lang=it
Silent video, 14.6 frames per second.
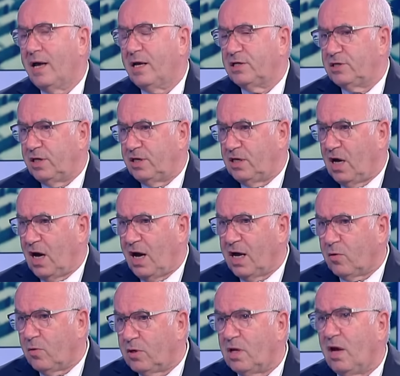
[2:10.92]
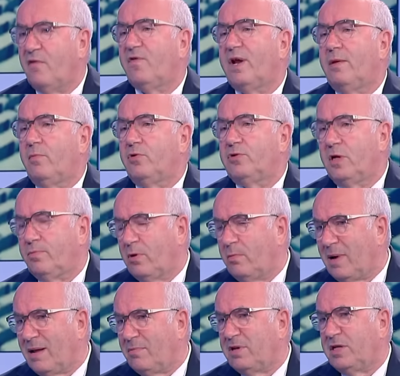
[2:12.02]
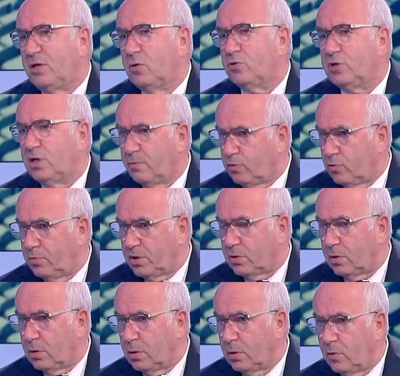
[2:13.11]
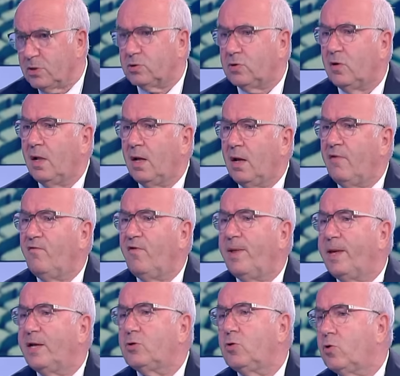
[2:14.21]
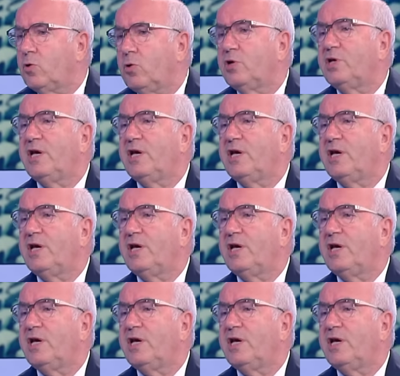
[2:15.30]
Anche in Serie A e quindi avremmo dei problemi di ordine pubblico. Quindi Questo dice con queste, con con